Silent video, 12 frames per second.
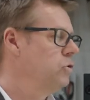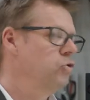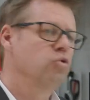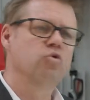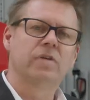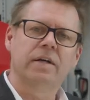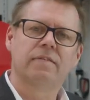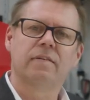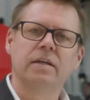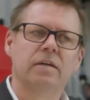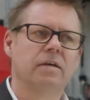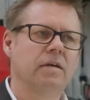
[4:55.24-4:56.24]

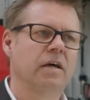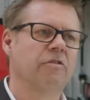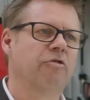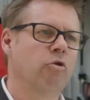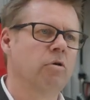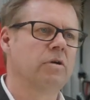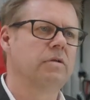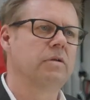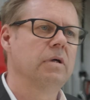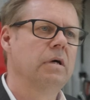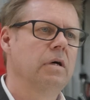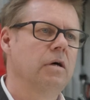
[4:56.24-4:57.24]
Zusätzlich erfolgt
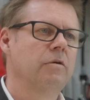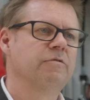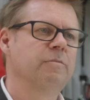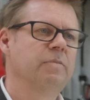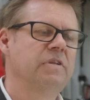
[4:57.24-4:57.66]
auf